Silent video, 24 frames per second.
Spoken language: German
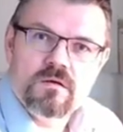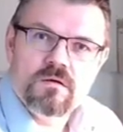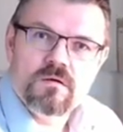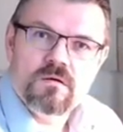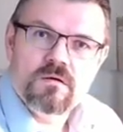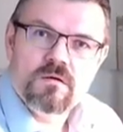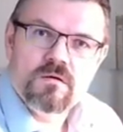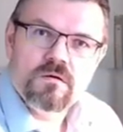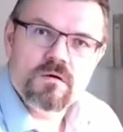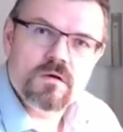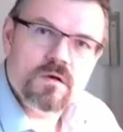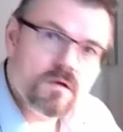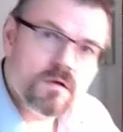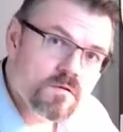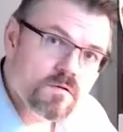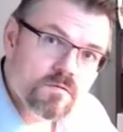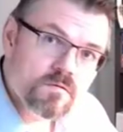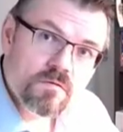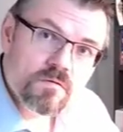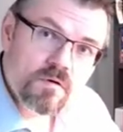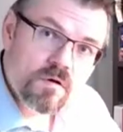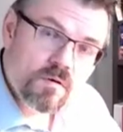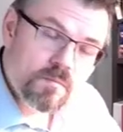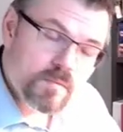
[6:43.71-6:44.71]
Okay?
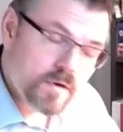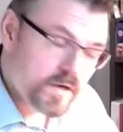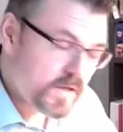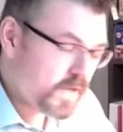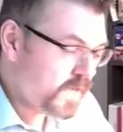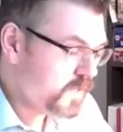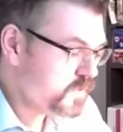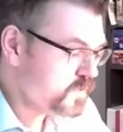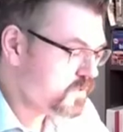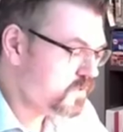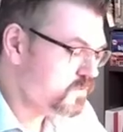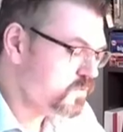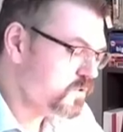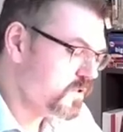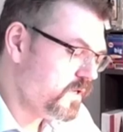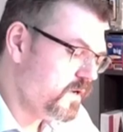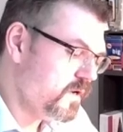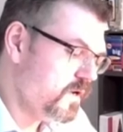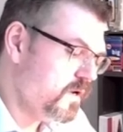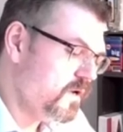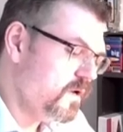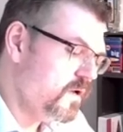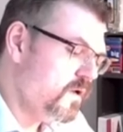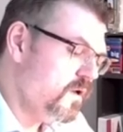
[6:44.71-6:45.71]
Haben wir
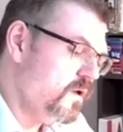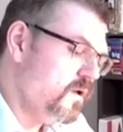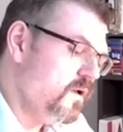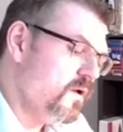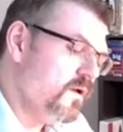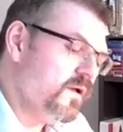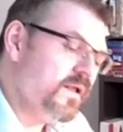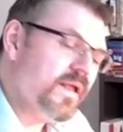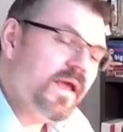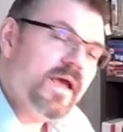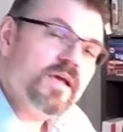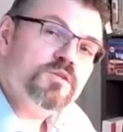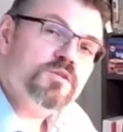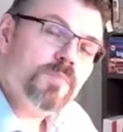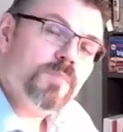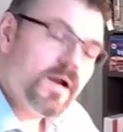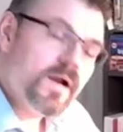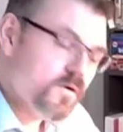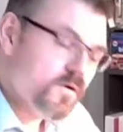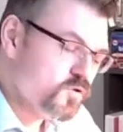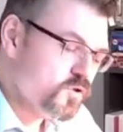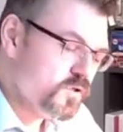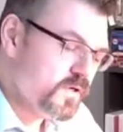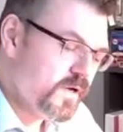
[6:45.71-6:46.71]
Gleichstromsteller,
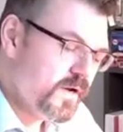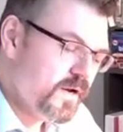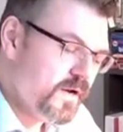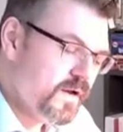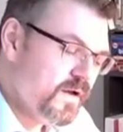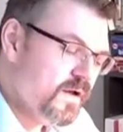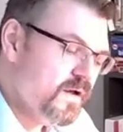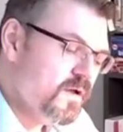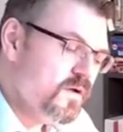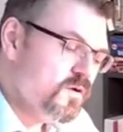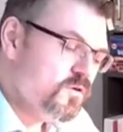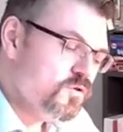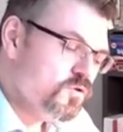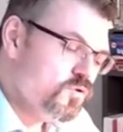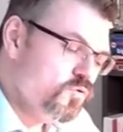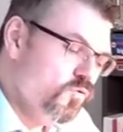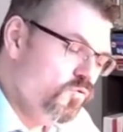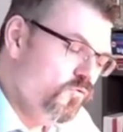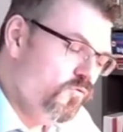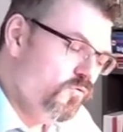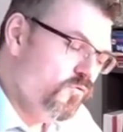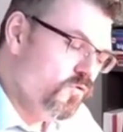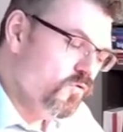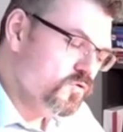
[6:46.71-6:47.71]
Gleichspannungssteller,
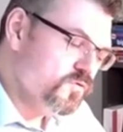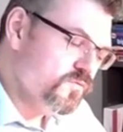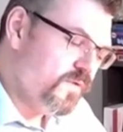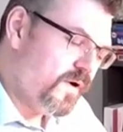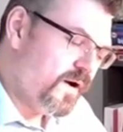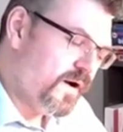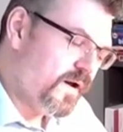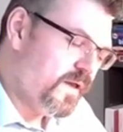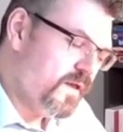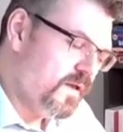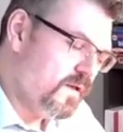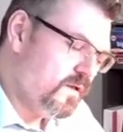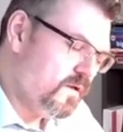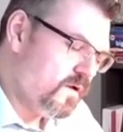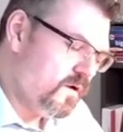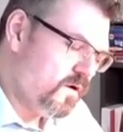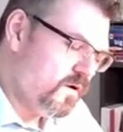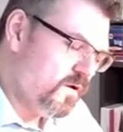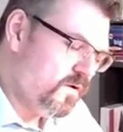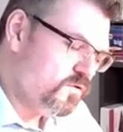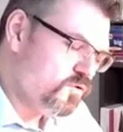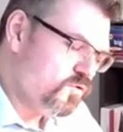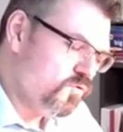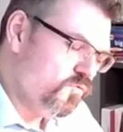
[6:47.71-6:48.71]
stufenlos variieren kann
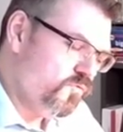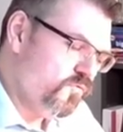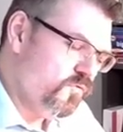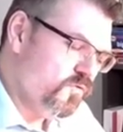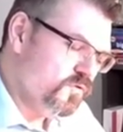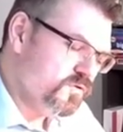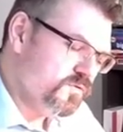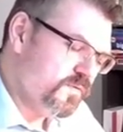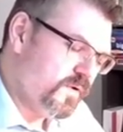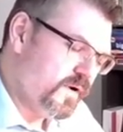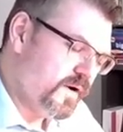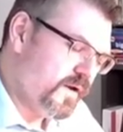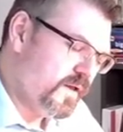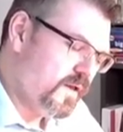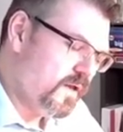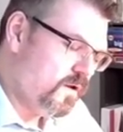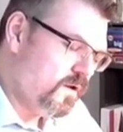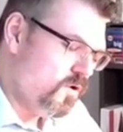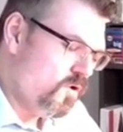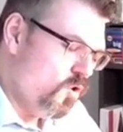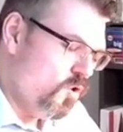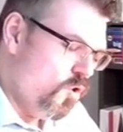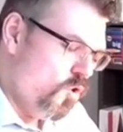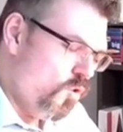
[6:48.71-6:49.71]
ich stufenlos
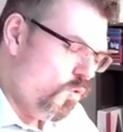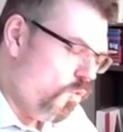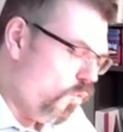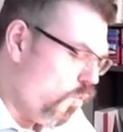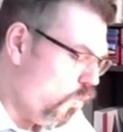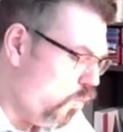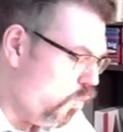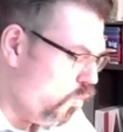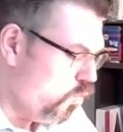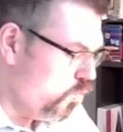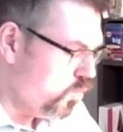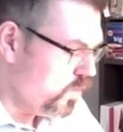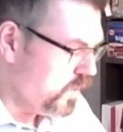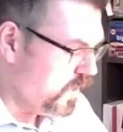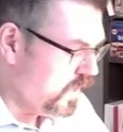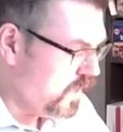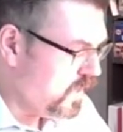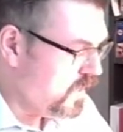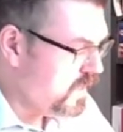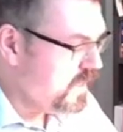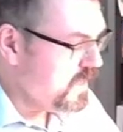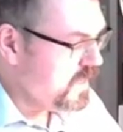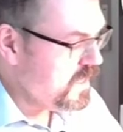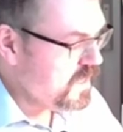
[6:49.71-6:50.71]
variieren.
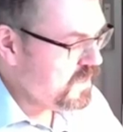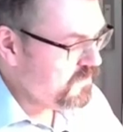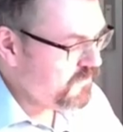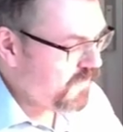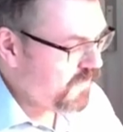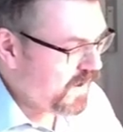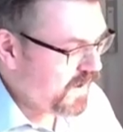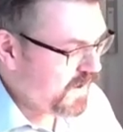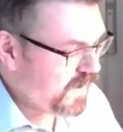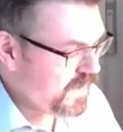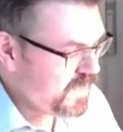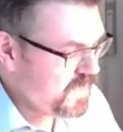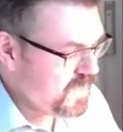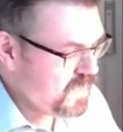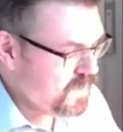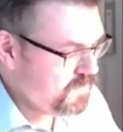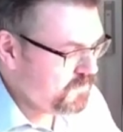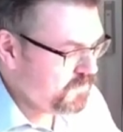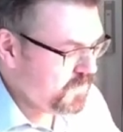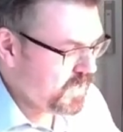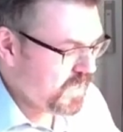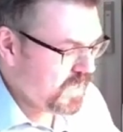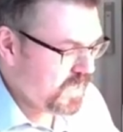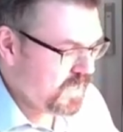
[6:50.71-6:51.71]
Oder ich
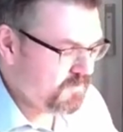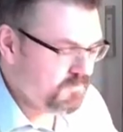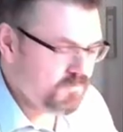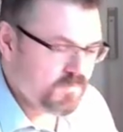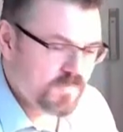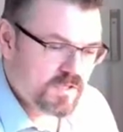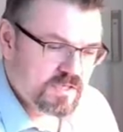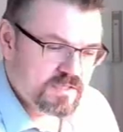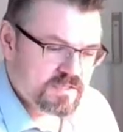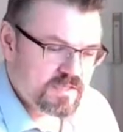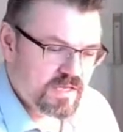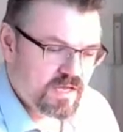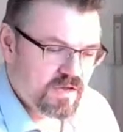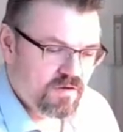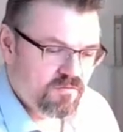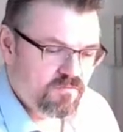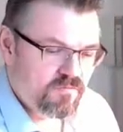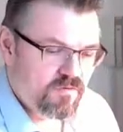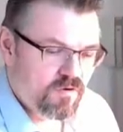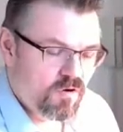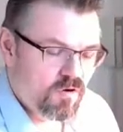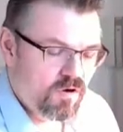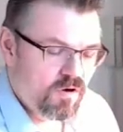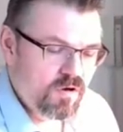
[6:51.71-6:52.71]
variiere eben das
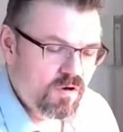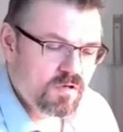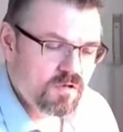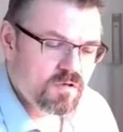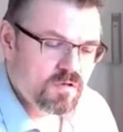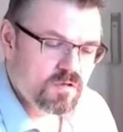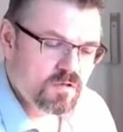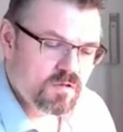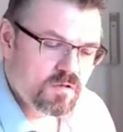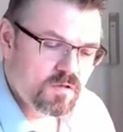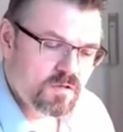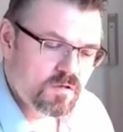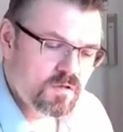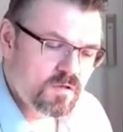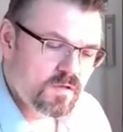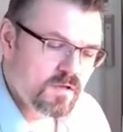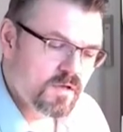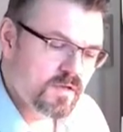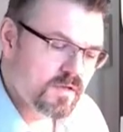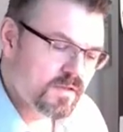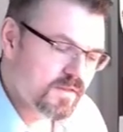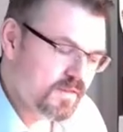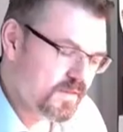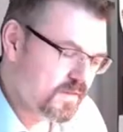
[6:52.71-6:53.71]
RV, ja,
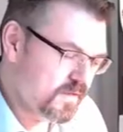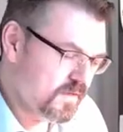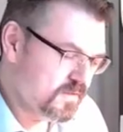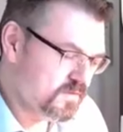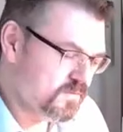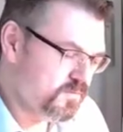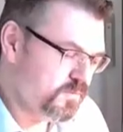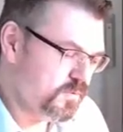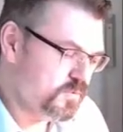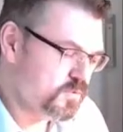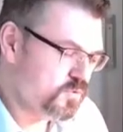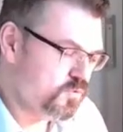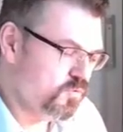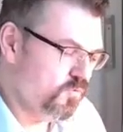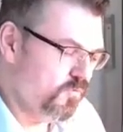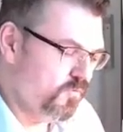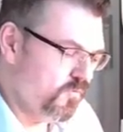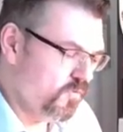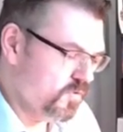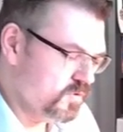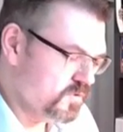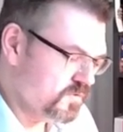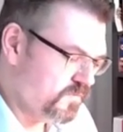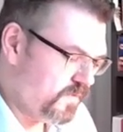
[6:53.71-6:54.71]
also bei
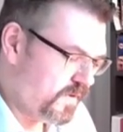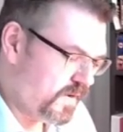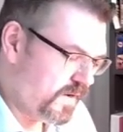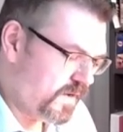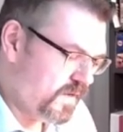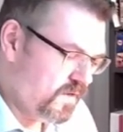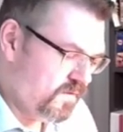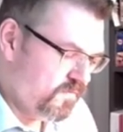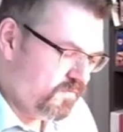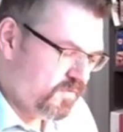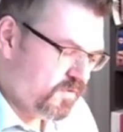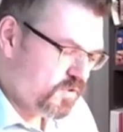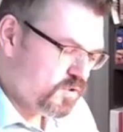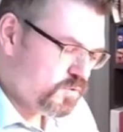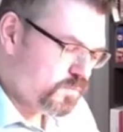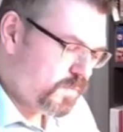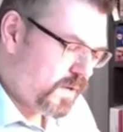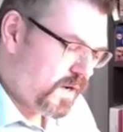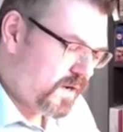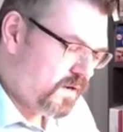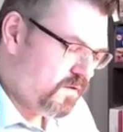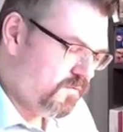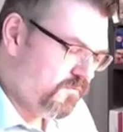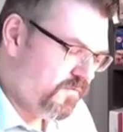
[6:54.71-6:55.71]
stufenlosen Variieren von der
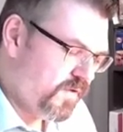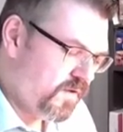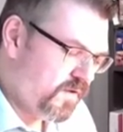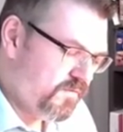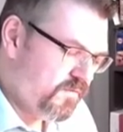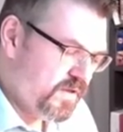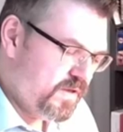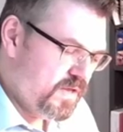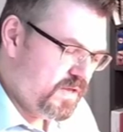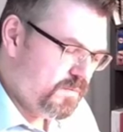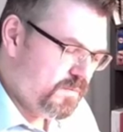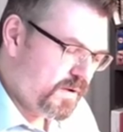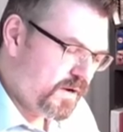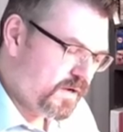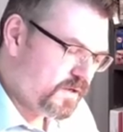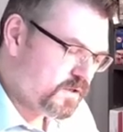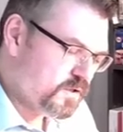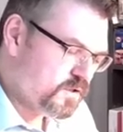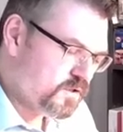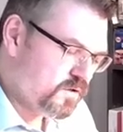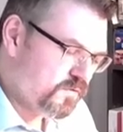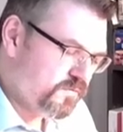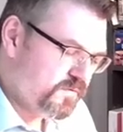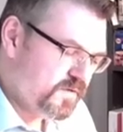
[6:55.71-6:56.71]
Spannung wären wir hier
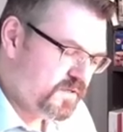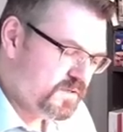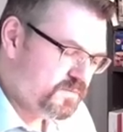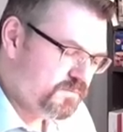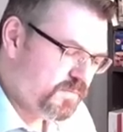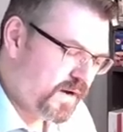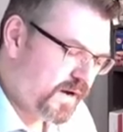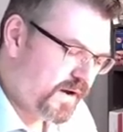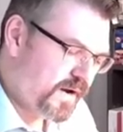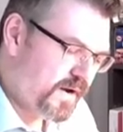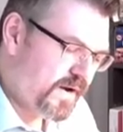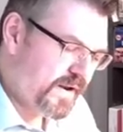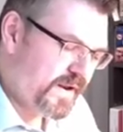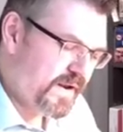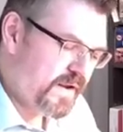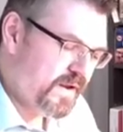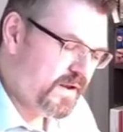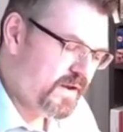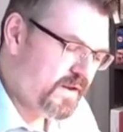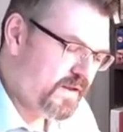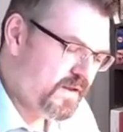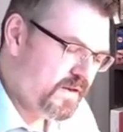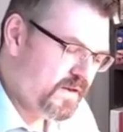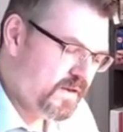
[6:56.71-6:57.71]
praktisch auf diesen
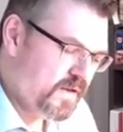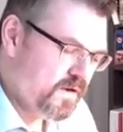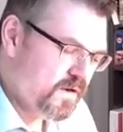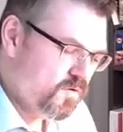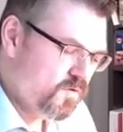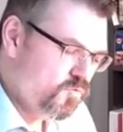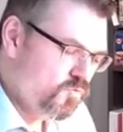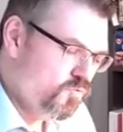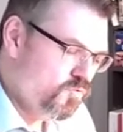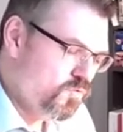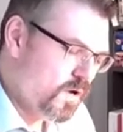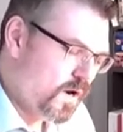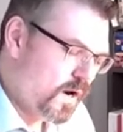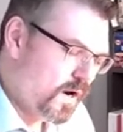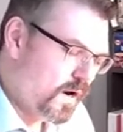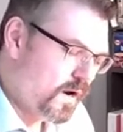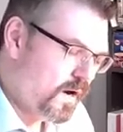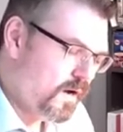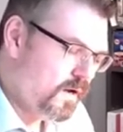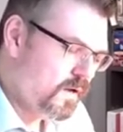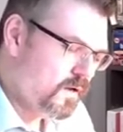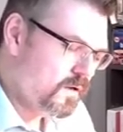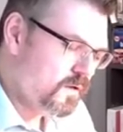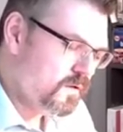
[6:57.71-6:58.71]
parallelen Linien,
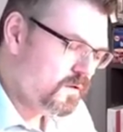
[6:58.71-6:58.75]
UA,